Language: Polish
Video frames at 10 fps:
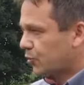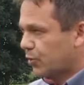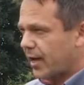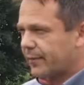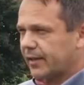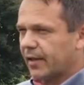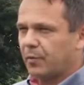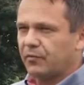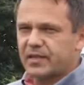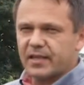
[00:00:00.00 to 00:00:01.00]
Słyszałem takie
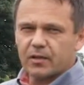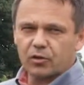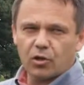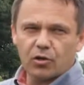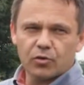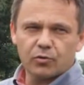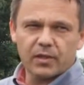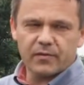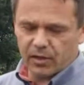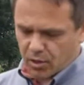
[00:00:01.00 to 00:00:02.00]
powiedzenie od kogoś
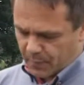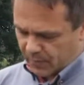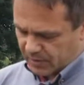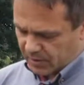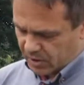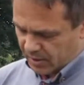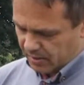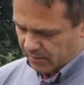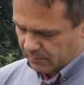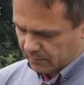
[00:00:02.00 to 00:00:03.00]
tutaj z Wielkopolski, że
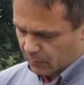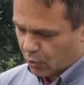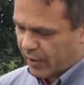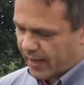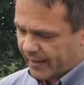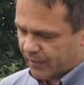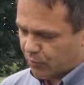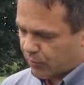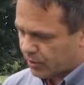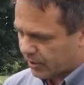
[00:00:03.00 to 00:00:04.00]
Foragen,
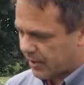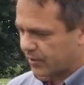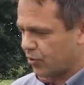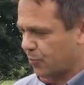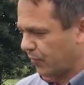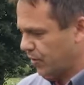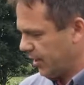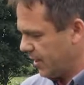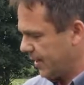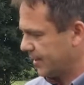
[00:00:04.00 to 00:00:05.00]
który się teraz
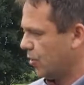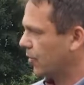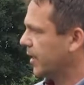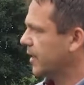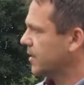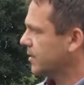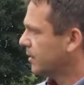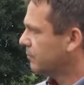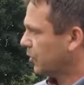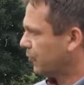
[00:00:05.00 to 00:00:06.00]
rozpowszechnia na stonkę jest
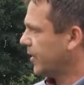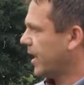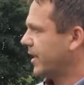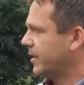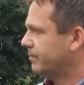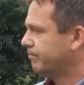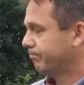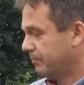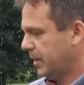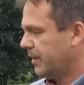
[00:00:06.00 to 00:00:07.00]
to Ferrari.
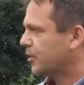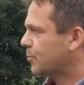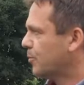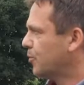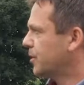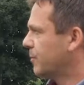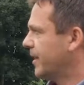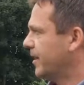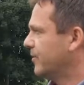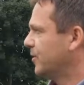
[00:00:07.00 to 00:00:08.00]
Spróbujcie
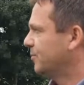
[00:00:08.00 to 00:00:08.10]
Benevi.